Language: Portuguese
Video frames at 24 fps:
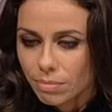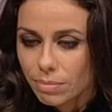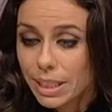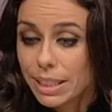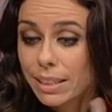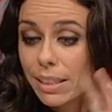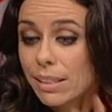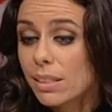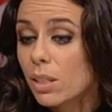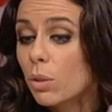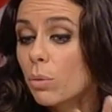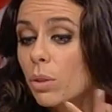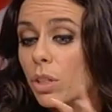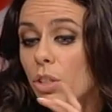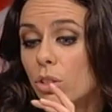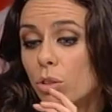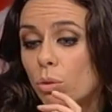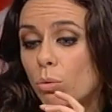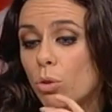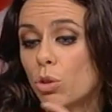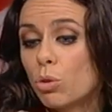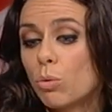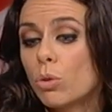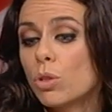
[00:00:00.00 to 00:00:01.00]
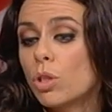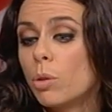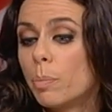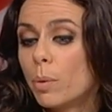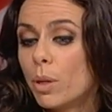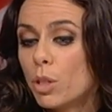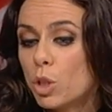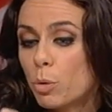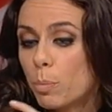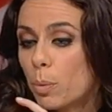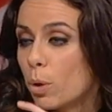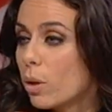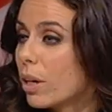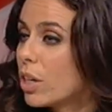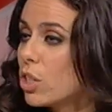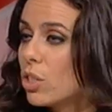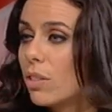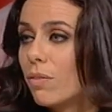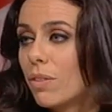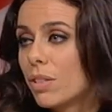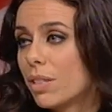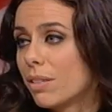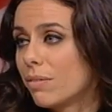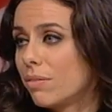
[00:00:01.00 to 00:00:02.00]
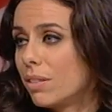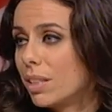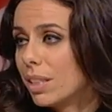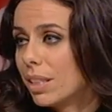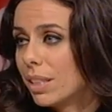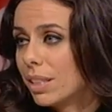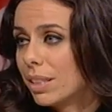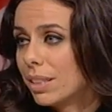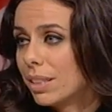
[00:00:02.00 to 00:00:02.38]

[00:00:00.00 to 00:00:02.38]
E atenção, que isto são as duas hipóteses para o resto da vossa vida.